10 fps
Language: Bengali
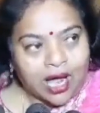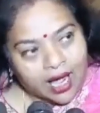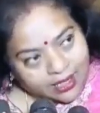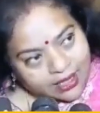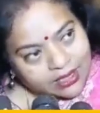
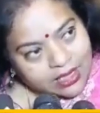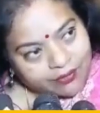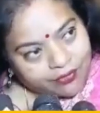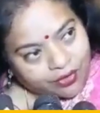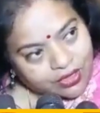আগের যা
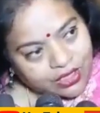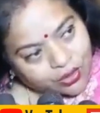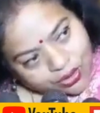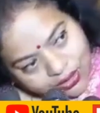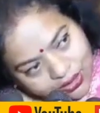ফল ছিল
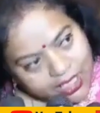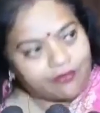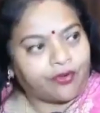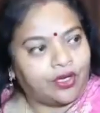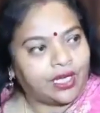সেই
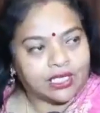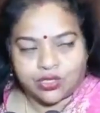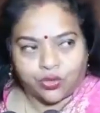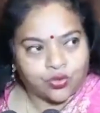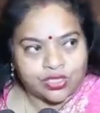ফলই আছে
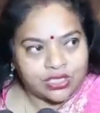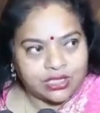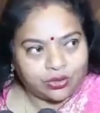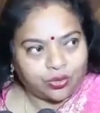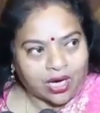কোনো সিট
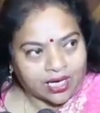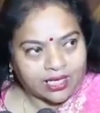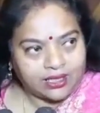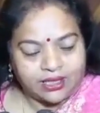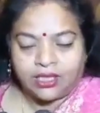কিন্তু
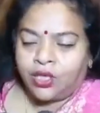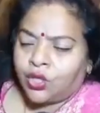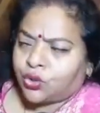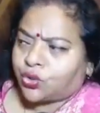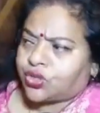হারায়নি
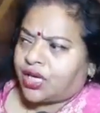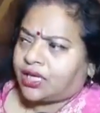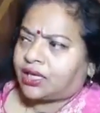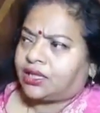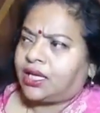তো সেই
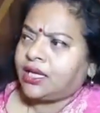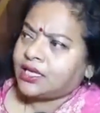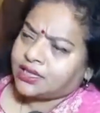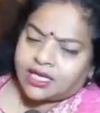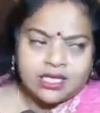ক্ষেত্রে
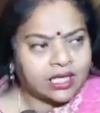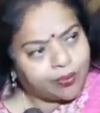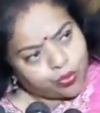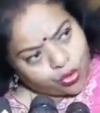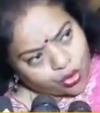সেই জায়গা
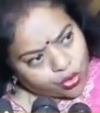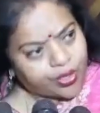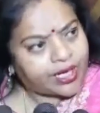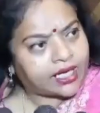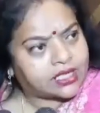পূরণ হয়ে
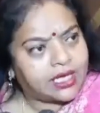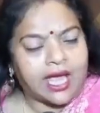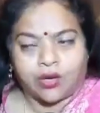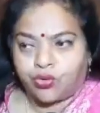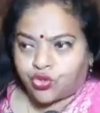গেছে
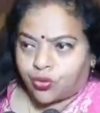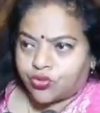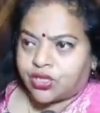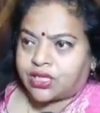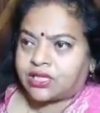এখন শোভন
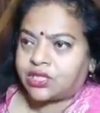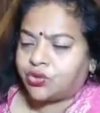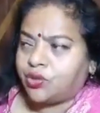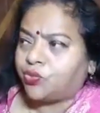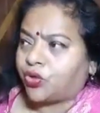চ্যাটার্জি
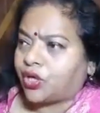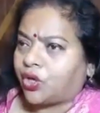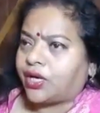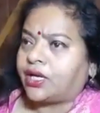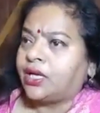যদি মনে
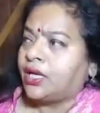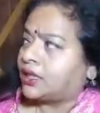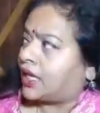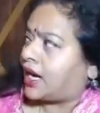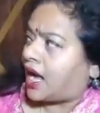করেন
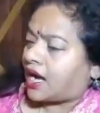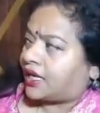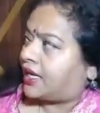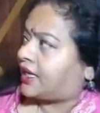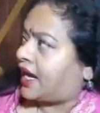তার
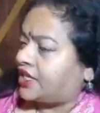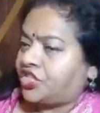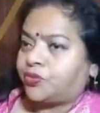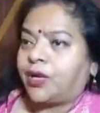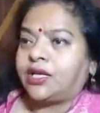আগের
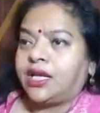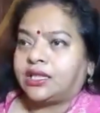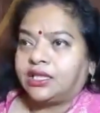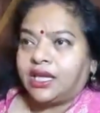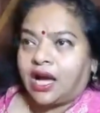ক্যারিশমা নিয়ে
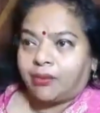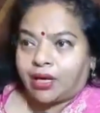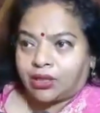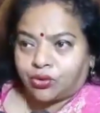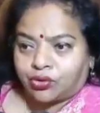তিনি
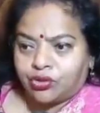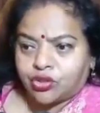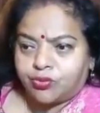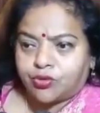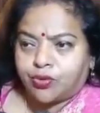আবার দক্ষিণ
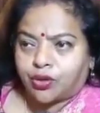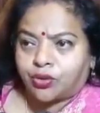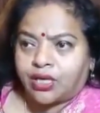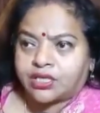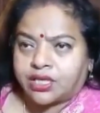চব্বিশ
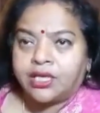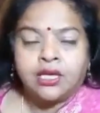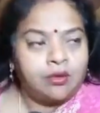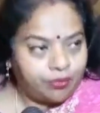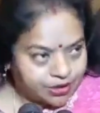পরগনা এসে
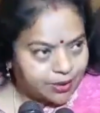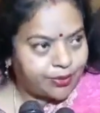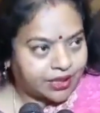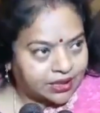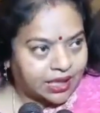
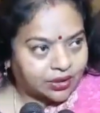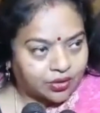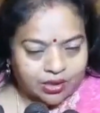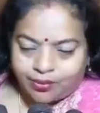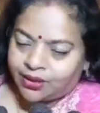বিজেপিকে দাঁড়
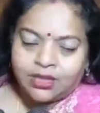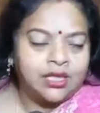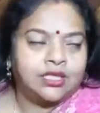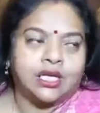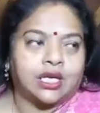করাবেন
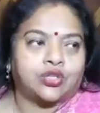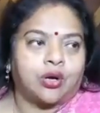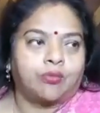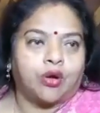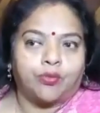সেটা
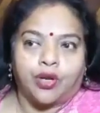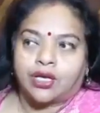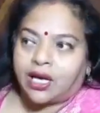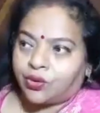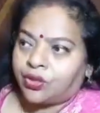সম্ভব নয়
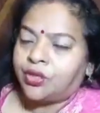কারণ